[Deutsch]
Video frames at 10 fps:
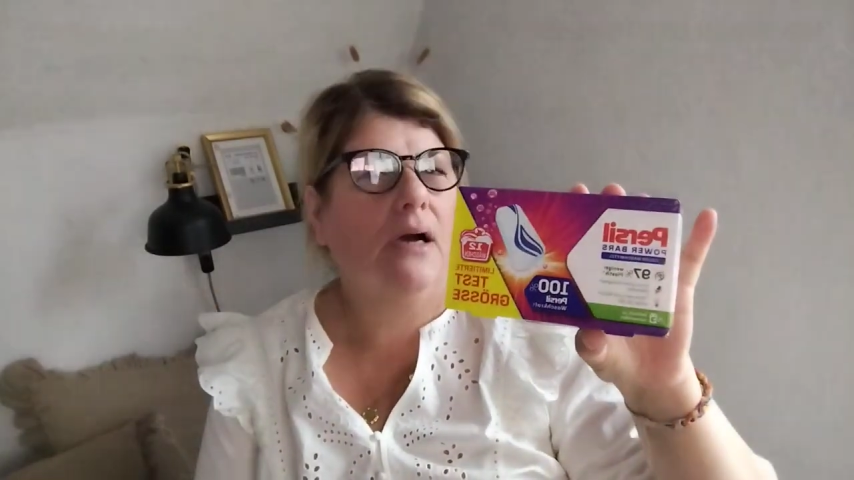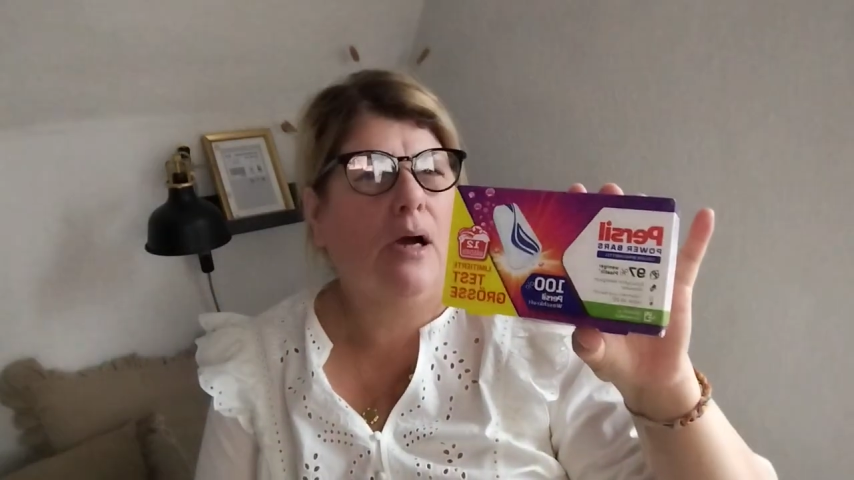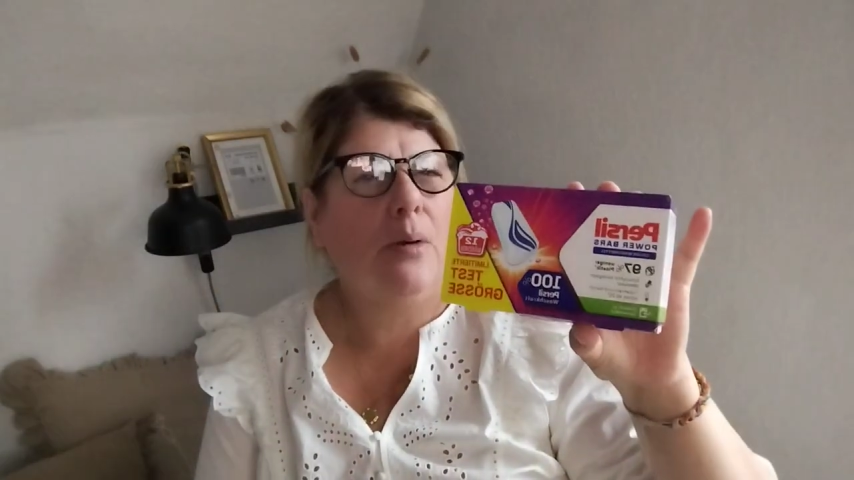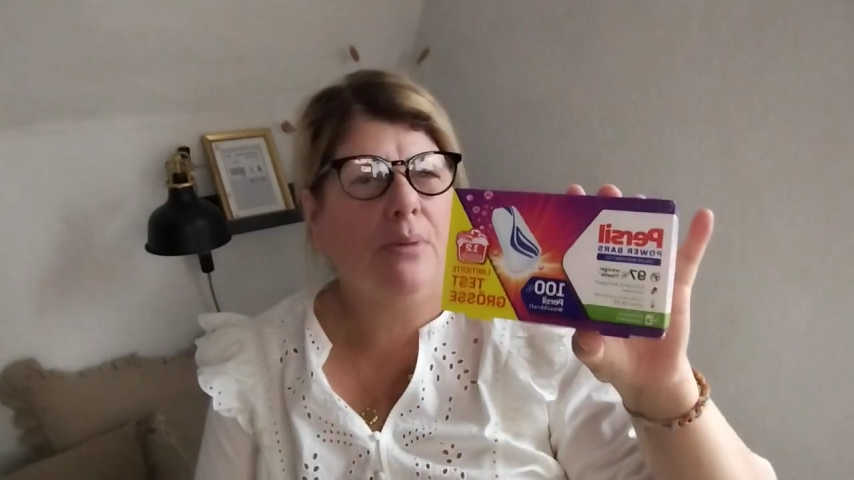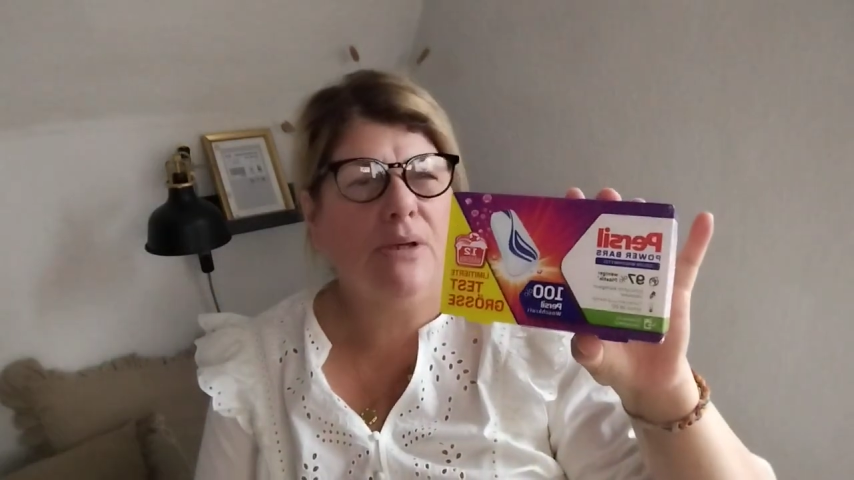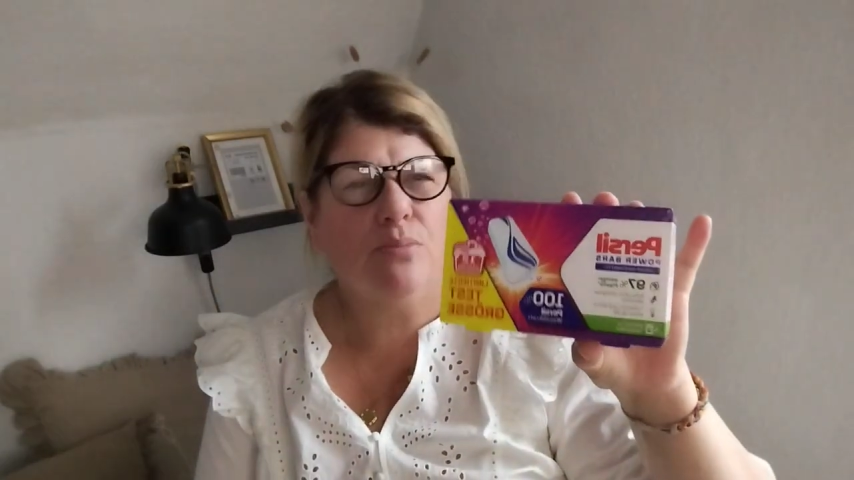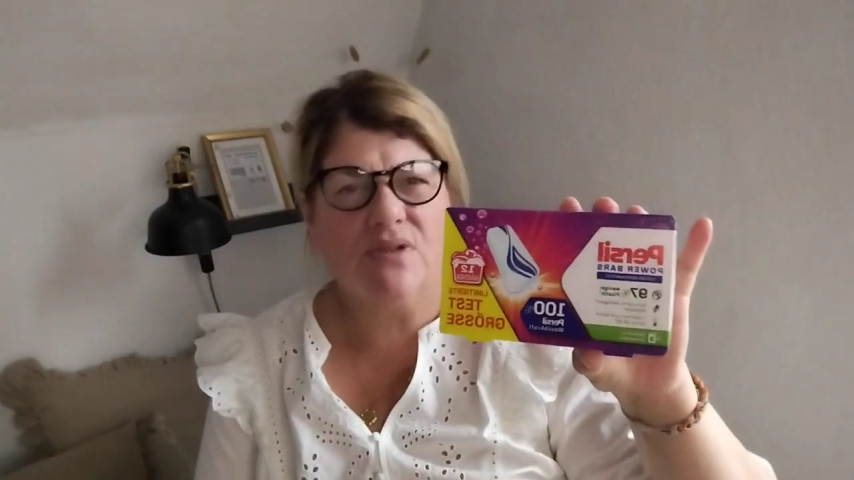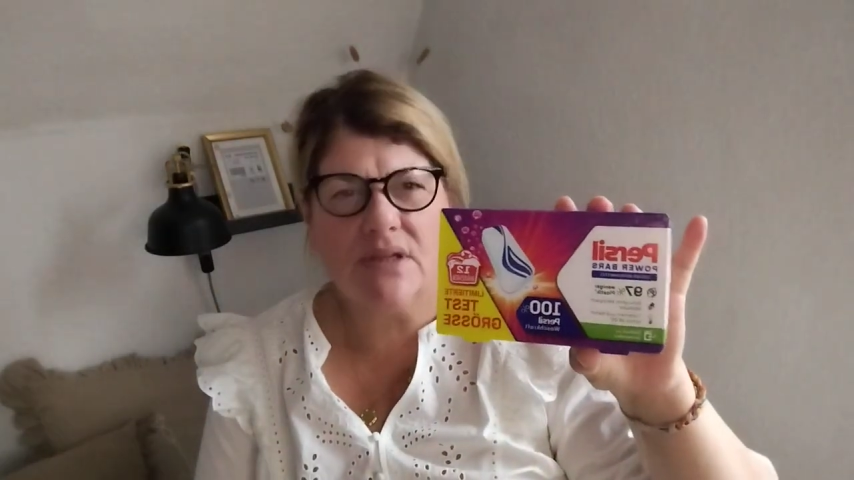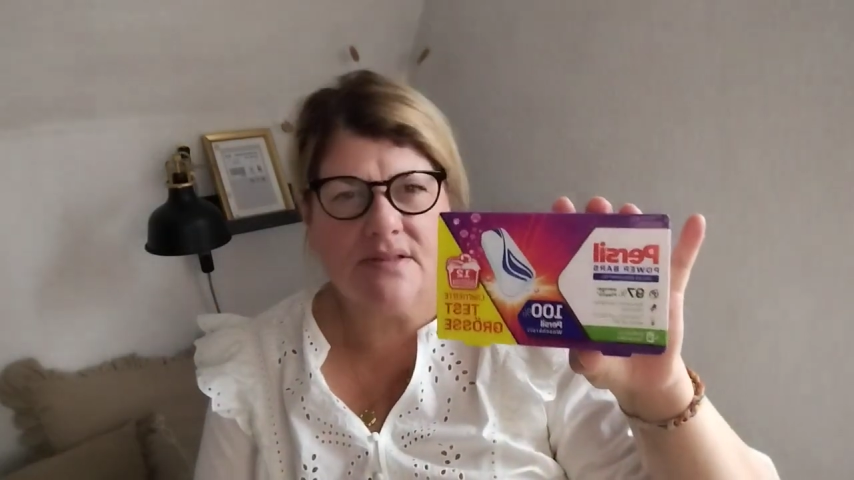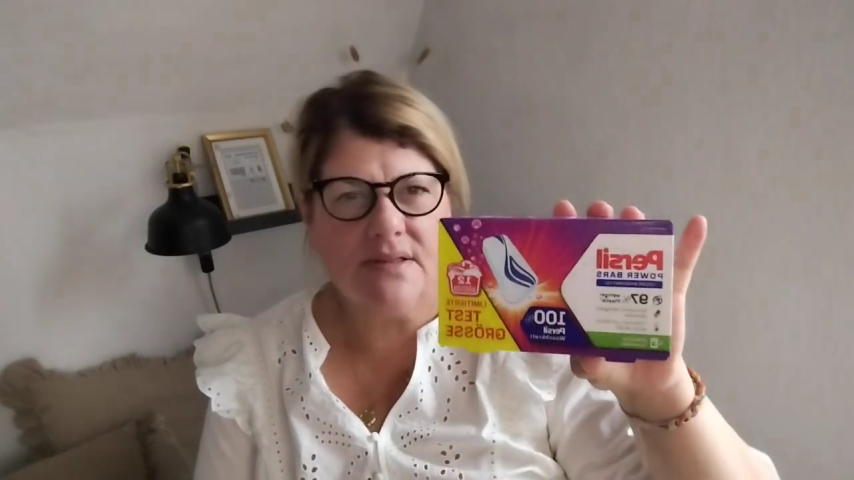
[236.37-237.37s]
aber ich
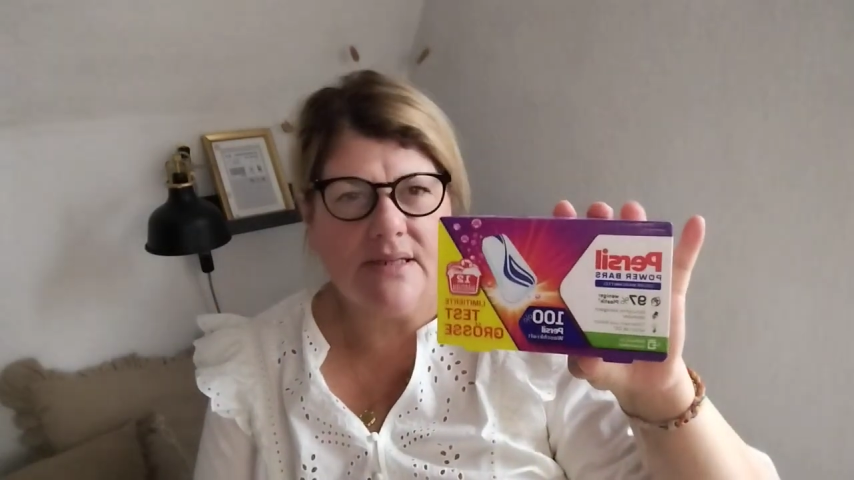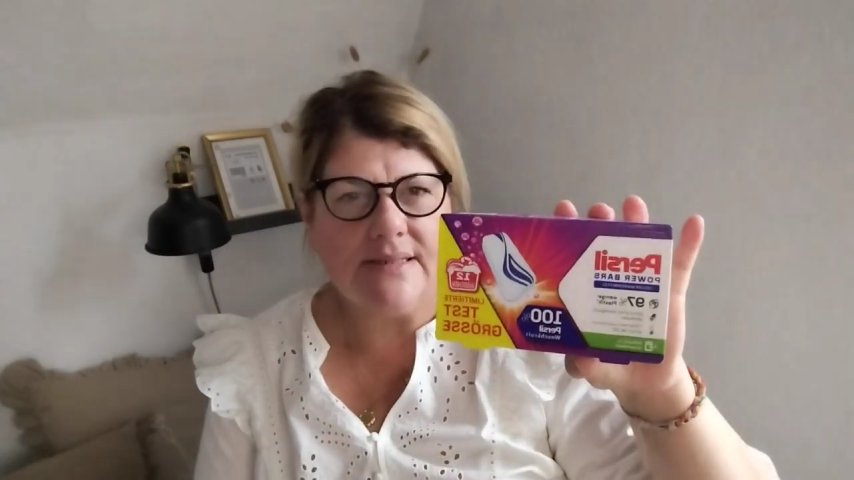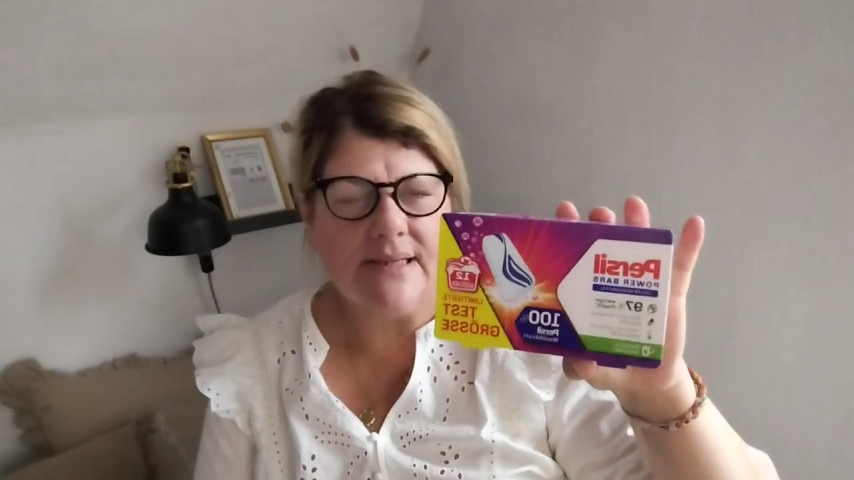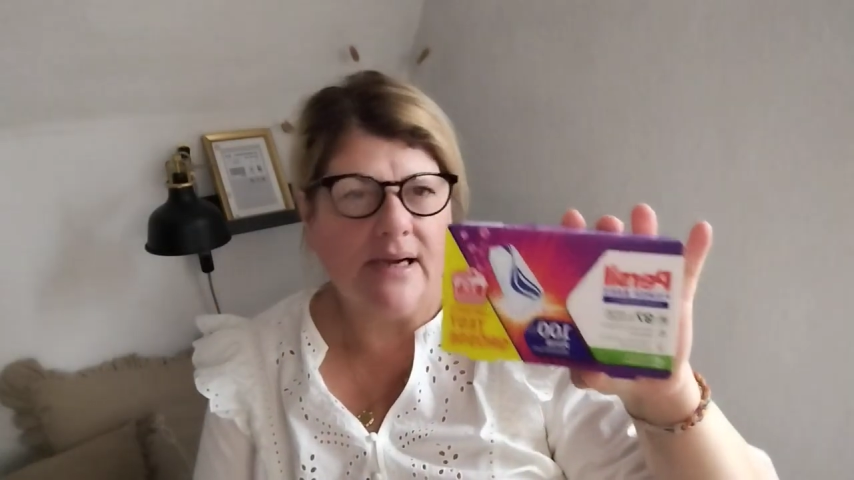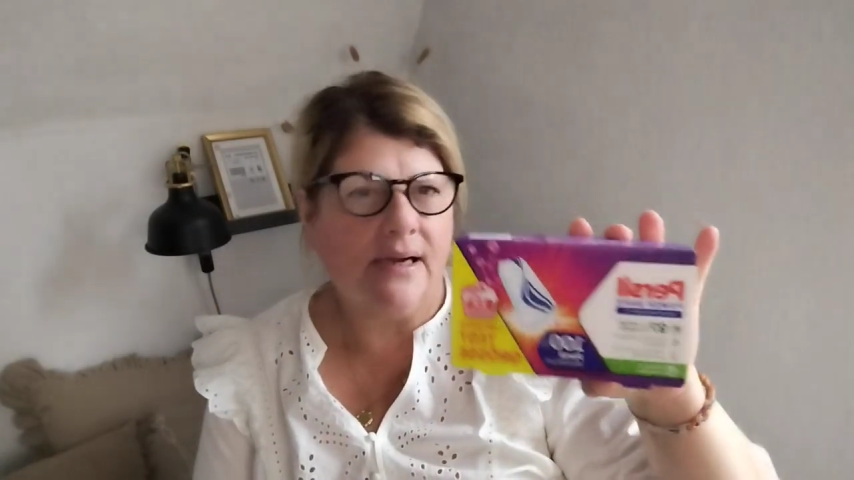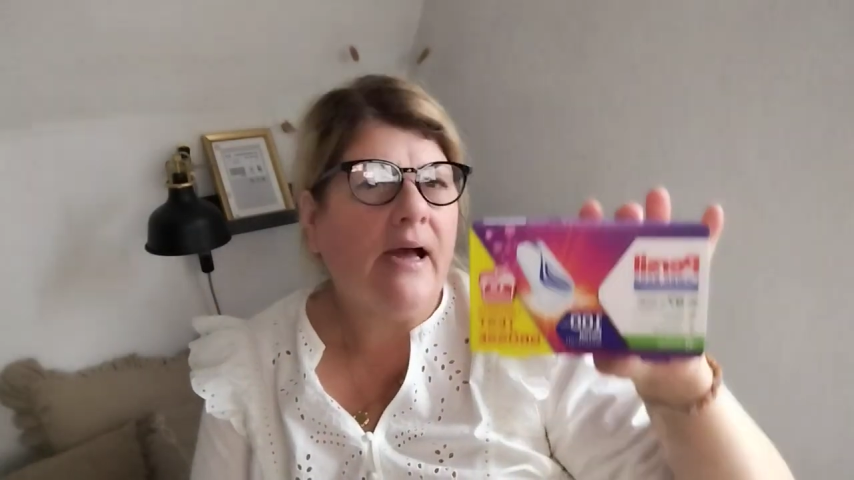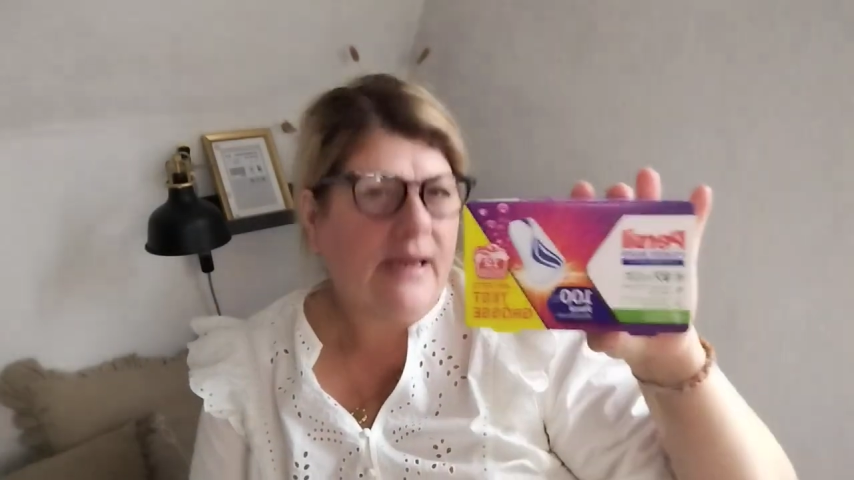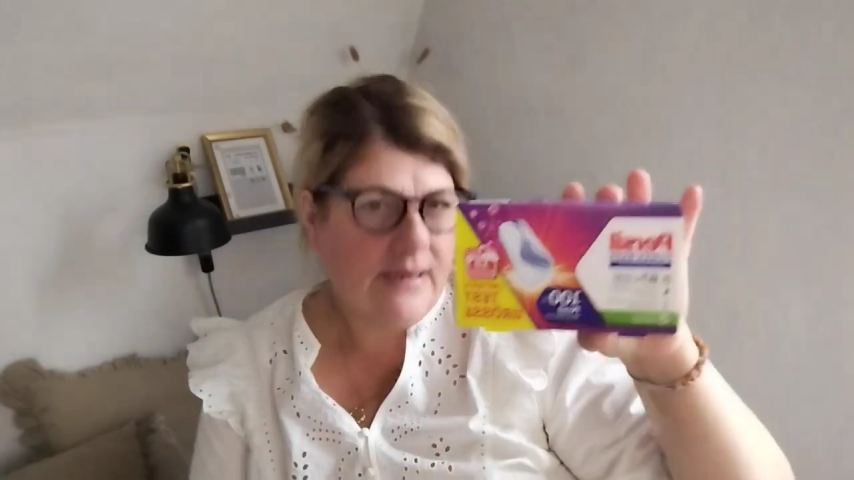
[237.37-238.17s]
muss ganz ehrlich sagen,